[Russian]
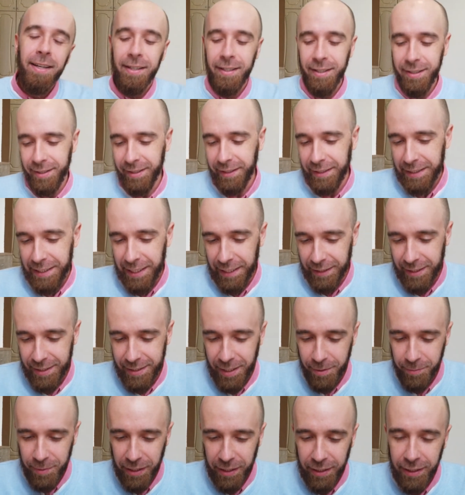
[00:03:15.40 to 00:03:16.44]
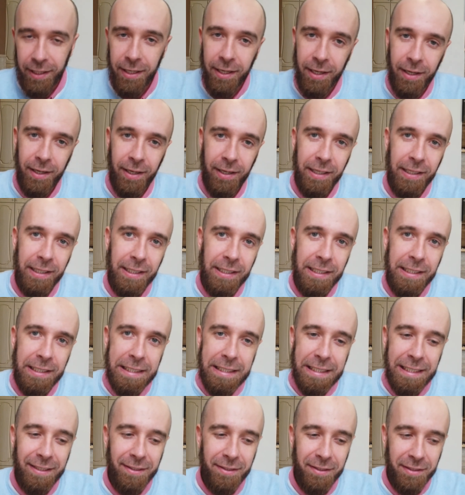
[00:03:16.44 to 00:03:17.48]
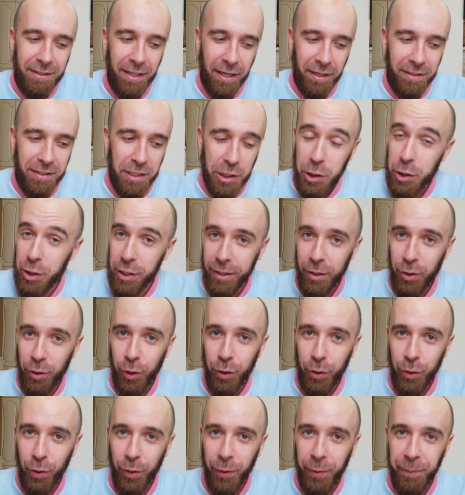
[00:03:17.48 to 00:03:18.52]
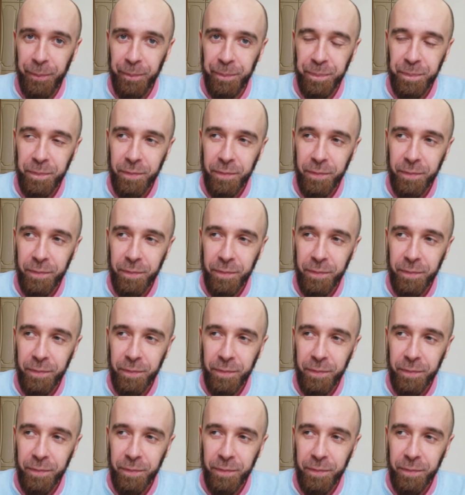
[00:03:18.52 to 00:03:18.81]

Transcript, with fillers: Э, нет, на самом деле я так не делаю, но